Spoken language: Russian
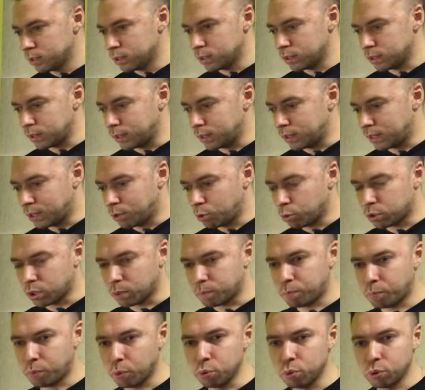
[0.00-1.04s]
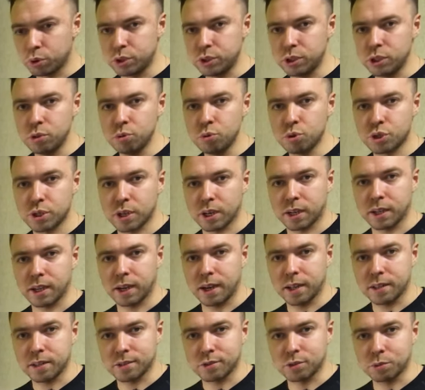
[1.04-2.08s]
Э, какой-то полугниющая
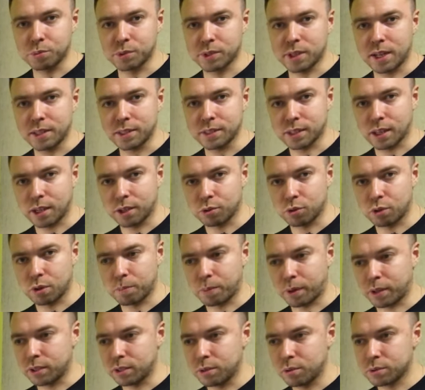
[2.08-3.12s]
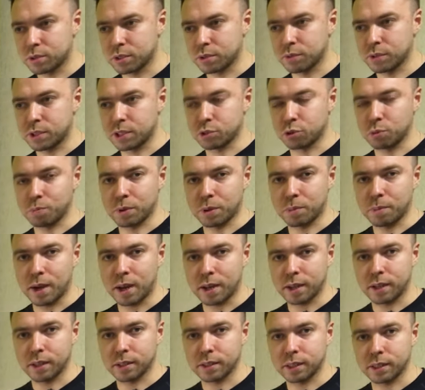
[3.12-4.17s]
какая-то субстанция, которая продается в этих
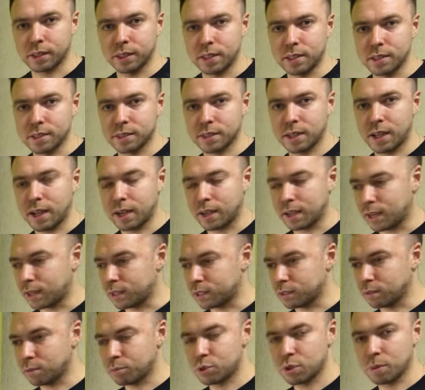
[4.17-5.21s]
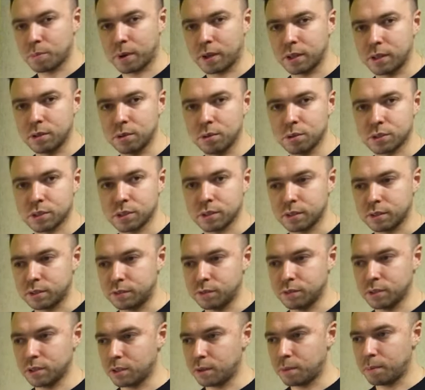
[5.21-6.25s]
супермаркетах. Я не знаю, как это вообще продается.
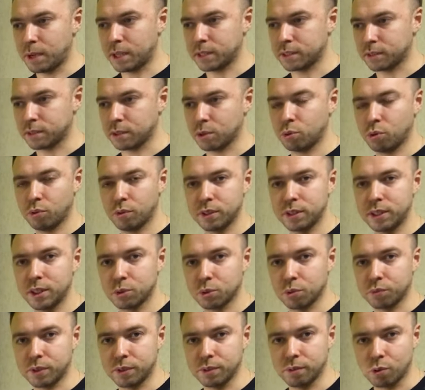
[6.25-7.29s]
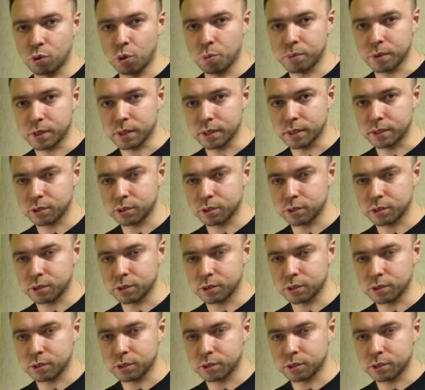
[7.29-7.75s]
Ребята, такого нету в Европе.